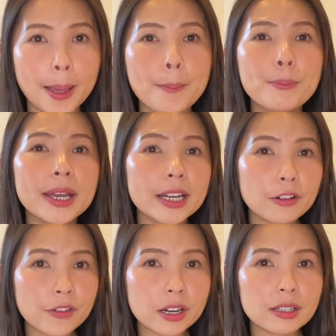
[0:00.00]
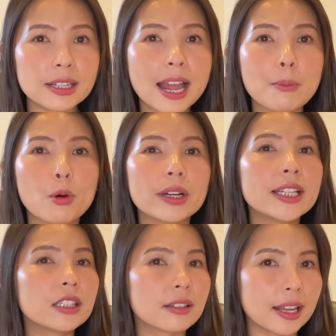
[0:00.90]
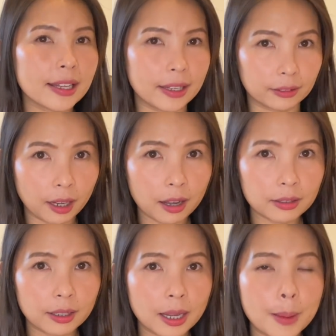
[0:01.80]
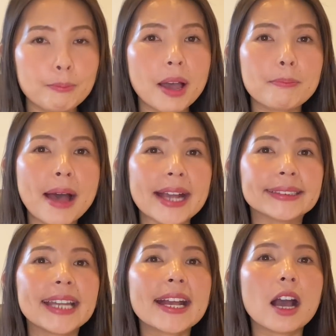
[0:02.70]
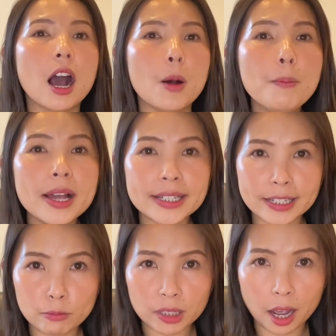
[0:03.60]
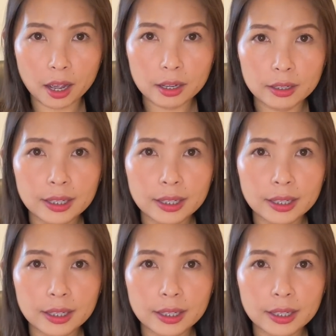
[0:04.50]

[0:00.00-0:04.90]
Metaverse là một Internet hiện thân mà bạn đang ở bên trong nó,